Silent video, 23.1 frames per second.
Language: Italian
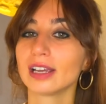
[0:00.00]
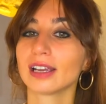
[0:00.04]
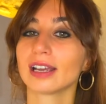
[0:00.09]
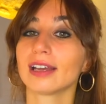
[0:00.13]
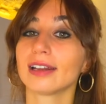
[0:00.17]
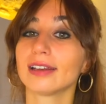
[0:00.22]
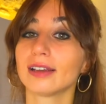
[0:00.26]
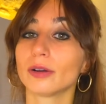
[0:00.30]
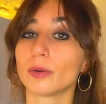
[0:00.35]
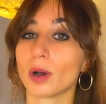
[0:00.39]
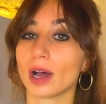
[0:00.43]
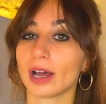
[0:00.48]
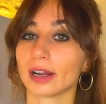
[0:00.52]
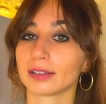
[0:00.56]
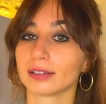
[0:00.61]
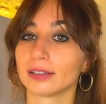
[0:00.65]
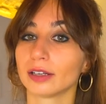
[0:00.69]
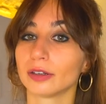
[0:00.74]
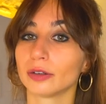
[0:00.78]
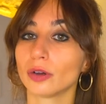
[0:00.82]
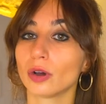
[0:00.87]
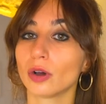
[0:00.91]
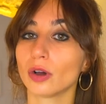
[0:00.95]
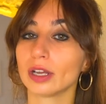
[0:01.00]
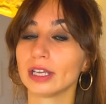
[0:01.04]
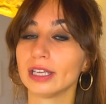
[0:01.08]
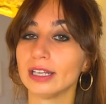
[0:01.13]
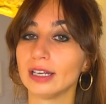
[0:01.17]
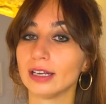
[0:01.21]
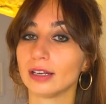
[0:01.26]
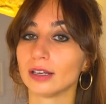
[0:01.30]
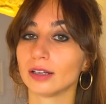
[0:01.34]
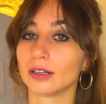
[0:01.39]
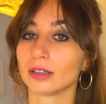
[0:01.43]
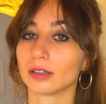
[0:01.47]
che riguardano
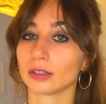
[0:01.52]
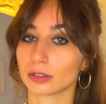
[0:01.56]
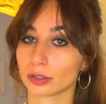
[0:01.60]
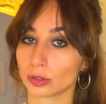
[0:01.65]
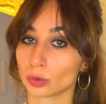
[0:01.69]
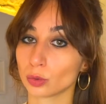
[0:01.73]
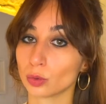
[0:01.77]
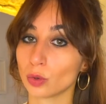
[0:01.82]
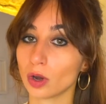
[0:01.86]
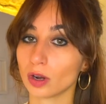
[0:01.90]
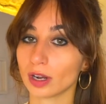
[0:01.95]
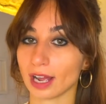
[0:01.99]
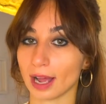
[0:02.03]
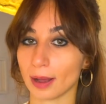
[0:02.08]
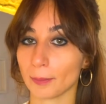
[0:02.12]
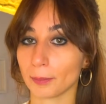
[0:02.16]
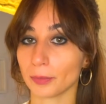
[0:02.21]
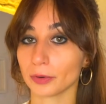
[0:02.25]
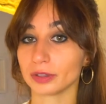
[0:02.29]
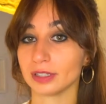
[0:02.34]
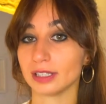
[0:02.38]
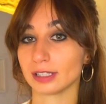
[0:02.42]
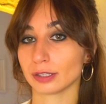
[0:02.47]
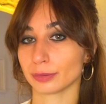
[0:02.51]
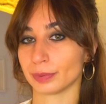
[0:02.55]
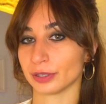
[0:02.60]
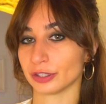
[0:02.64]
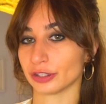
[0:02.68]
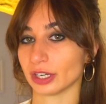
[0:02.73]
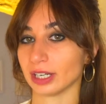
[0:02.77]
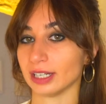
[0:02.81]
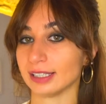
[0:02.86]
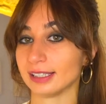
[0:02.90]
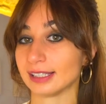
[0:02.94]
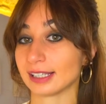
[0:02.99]
il suo campo di
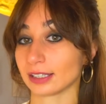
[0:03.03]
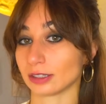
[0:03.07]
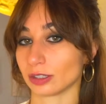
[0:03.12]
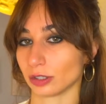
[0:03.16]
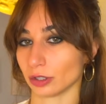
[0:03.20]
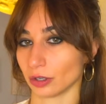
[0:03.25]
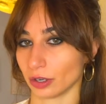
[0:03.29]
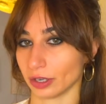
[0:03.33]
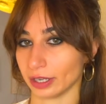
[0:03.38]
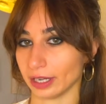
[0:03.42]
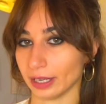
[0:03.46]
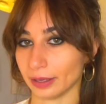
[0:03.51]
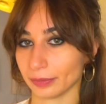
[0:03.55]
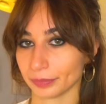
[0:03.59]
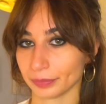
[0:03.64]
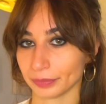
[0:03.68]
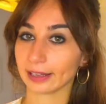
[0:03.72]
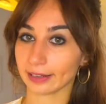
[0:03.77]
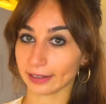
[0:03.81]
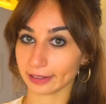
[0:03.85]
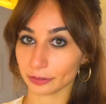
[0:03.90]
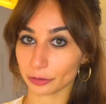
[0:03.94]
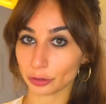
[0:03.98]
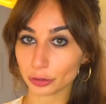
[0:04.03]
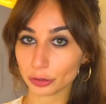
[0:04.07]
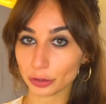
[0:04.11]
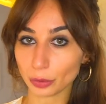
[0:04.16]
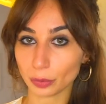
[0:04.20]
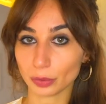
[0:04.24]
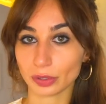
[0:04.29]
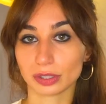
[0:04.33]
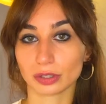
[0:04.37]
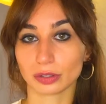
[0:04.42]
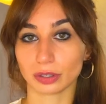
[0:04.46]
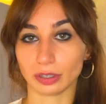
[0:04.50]
specializzazione. Raggiunto
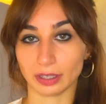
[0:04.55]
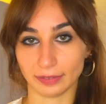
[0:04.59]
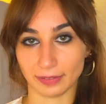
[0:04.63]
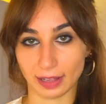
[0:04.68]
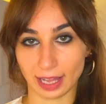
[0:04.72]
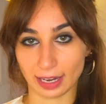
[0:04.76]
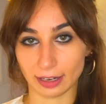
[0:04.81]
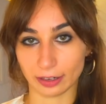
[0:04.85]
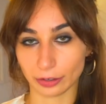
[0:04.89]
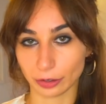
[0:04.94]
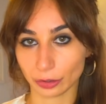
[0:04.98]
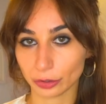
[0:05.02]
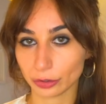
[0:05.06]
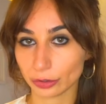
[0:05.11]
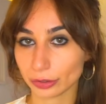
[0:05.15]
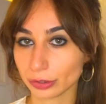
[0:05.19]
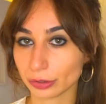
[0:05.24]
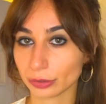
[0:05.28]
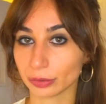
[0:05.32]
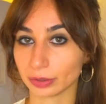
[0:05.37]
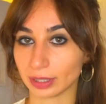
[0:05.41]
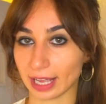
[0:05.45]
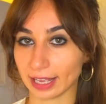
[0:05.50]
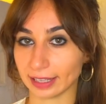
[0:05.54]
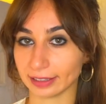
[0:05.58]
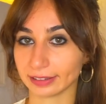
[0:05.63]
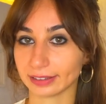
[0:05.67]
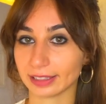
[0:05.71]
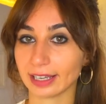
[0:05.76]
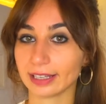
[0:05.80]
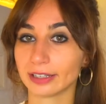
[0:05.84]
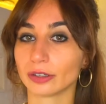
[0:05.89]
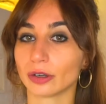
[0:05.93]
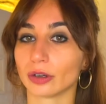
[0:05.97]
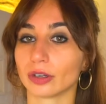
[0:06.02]
questo livello, lo
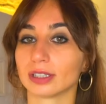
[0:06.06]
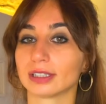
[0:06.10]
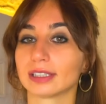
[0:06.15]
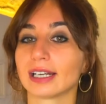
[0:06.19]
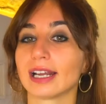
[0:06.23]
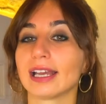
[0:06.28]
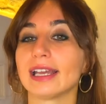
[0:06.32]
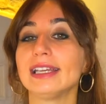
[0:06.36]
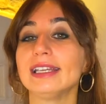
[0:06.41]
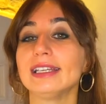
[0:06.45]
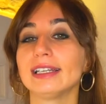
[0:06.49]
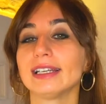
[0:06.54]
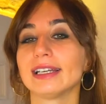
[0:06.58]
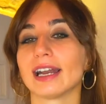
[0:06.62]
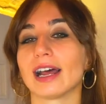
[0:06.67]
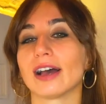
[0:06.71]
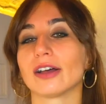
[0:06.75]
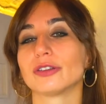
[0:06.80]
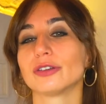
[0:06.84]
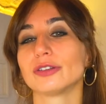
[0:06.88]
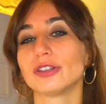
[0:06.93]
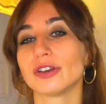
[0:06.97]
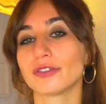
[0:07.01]
studente è inoltre in grado di